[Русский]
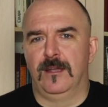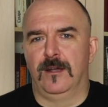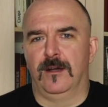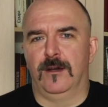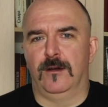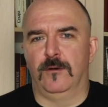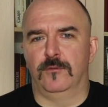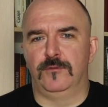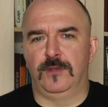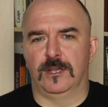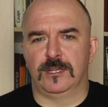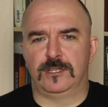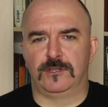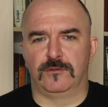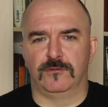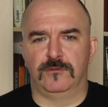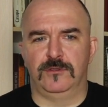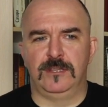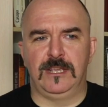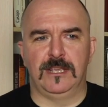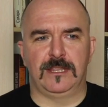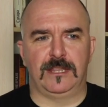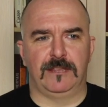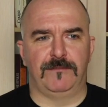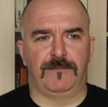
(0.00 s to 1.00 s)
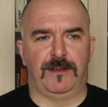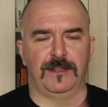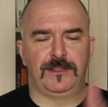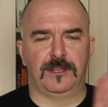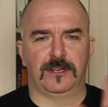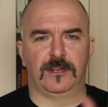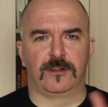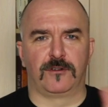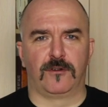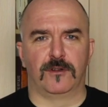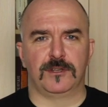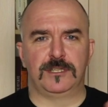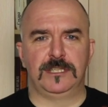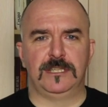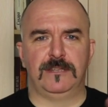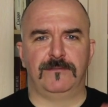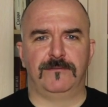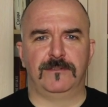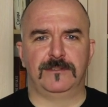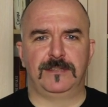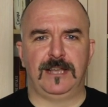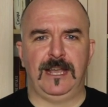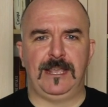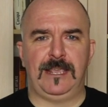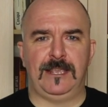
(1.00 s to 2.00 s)
А у нас тут нет Ивана
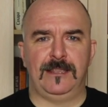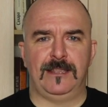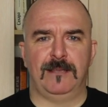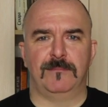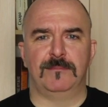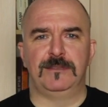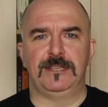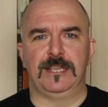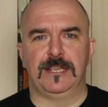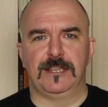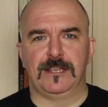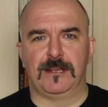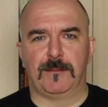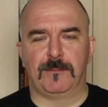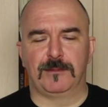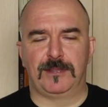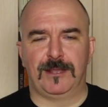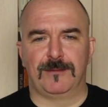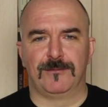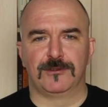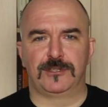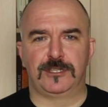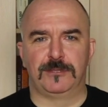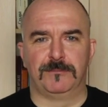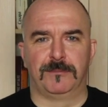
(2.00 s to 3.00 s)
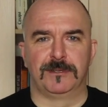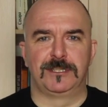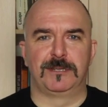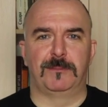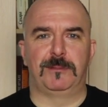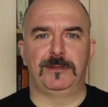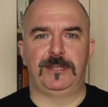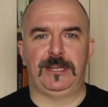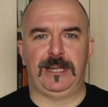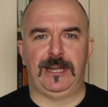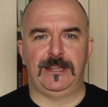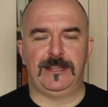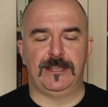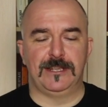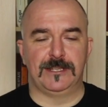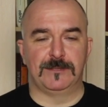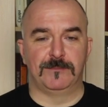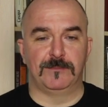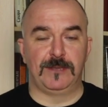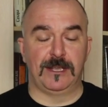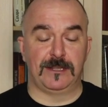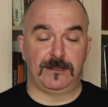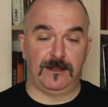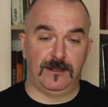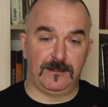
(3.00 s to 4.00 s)
Грозного, дайте нам денег, потому что мы за
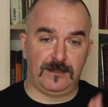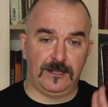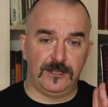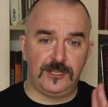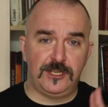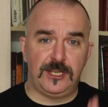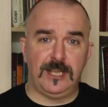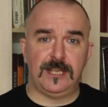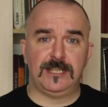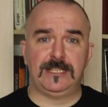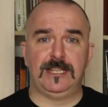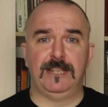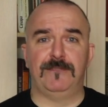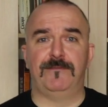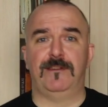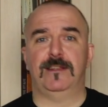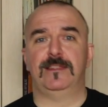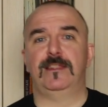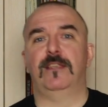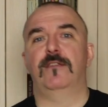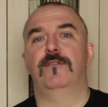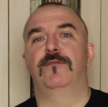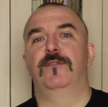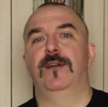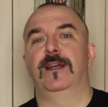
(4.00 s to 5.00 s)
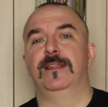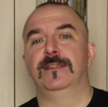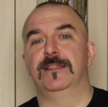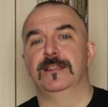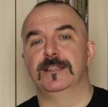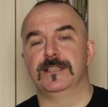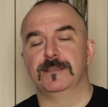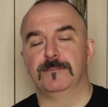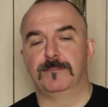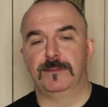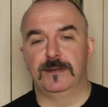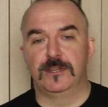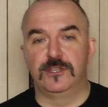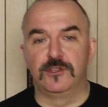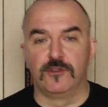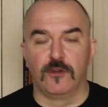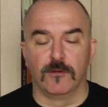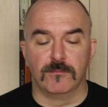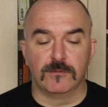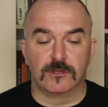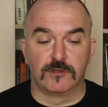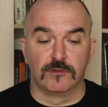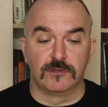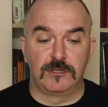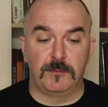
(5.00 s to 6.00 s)
патриотизм. Нет, это чистой воды фэнтези.
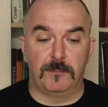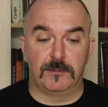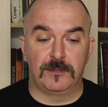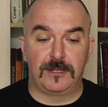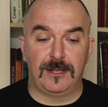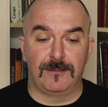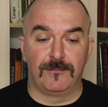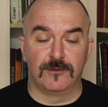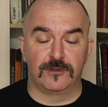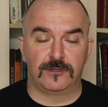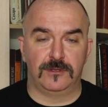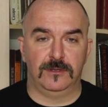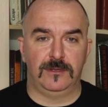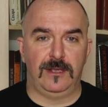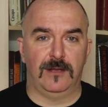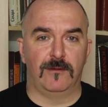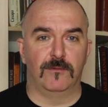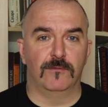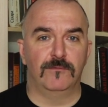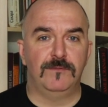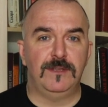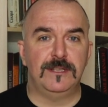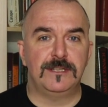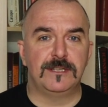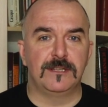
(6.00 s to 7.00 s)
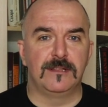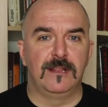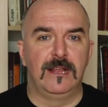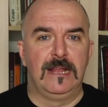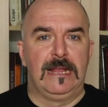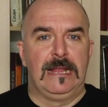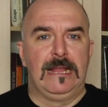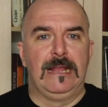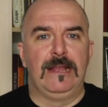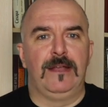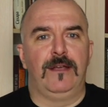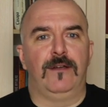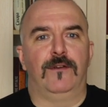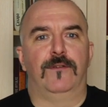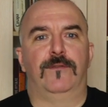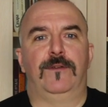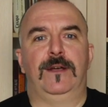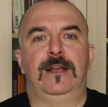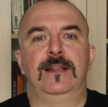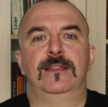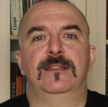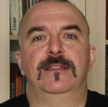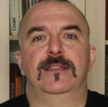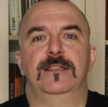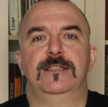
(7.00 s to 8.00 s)
Причем, судя по тому, что я увидел,
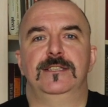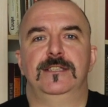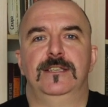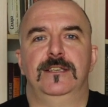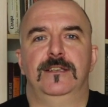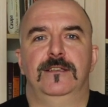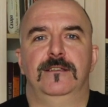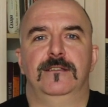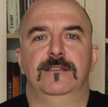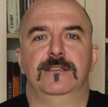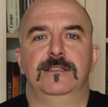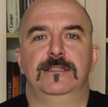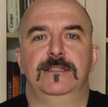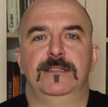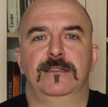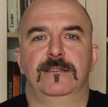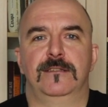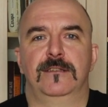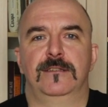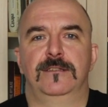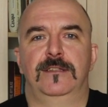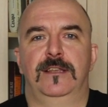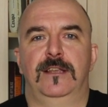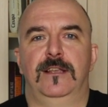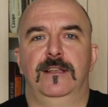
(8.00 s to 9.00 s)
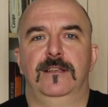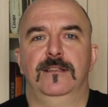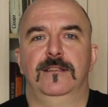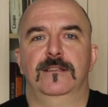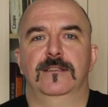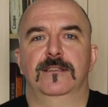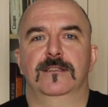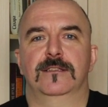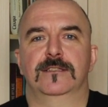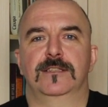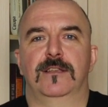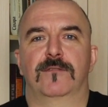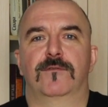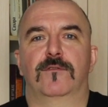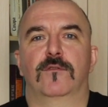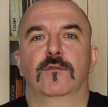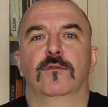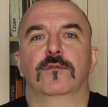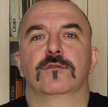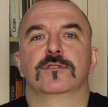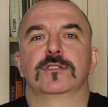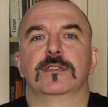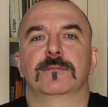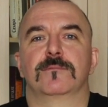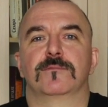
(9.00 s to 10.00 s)
фэнтези сделанное со
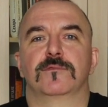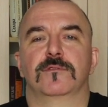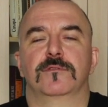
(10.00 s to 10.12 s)
вкусом.